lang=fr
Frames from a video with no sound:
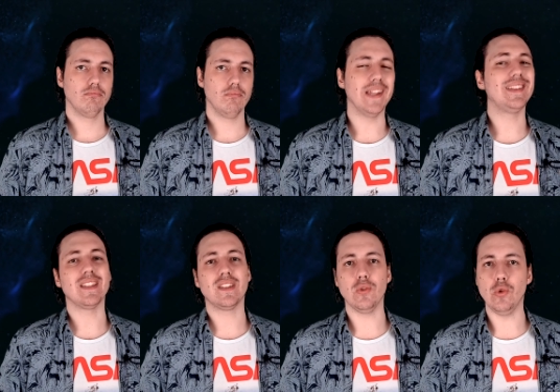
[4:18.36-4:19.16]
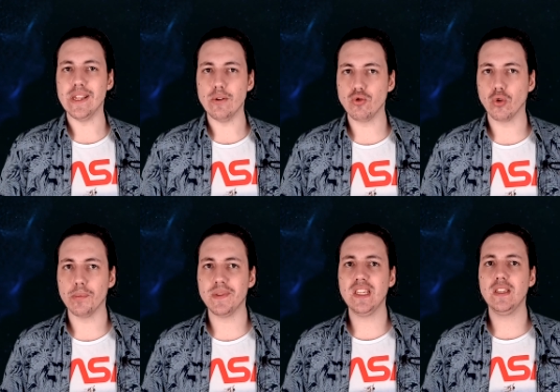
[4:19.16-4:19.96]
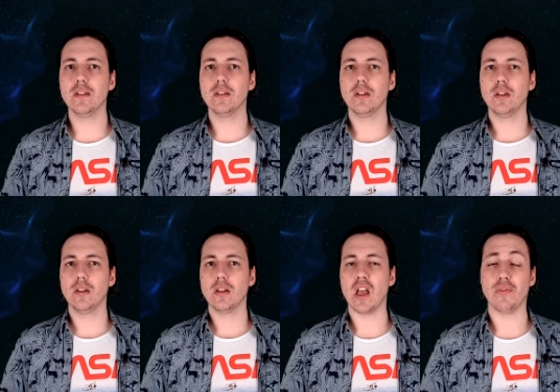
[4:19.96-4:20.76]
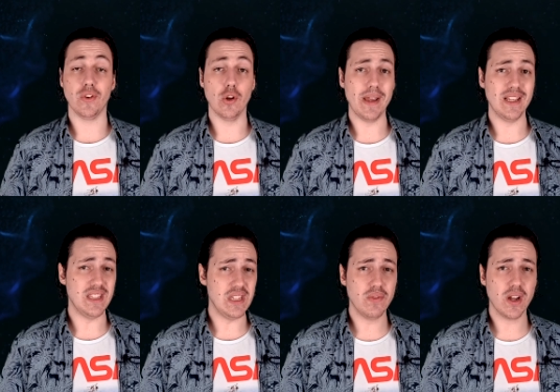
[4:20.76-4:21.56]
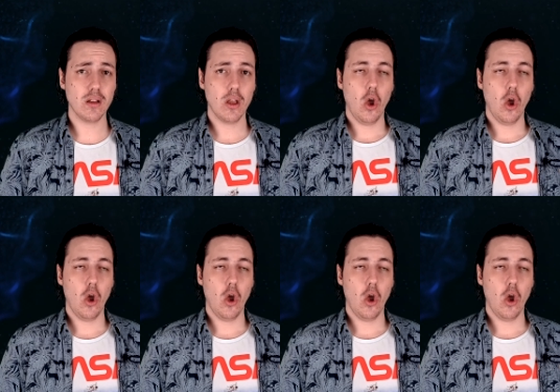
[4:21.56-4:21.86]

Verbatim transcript: était-ce une illusion d'optique Un phénomène divin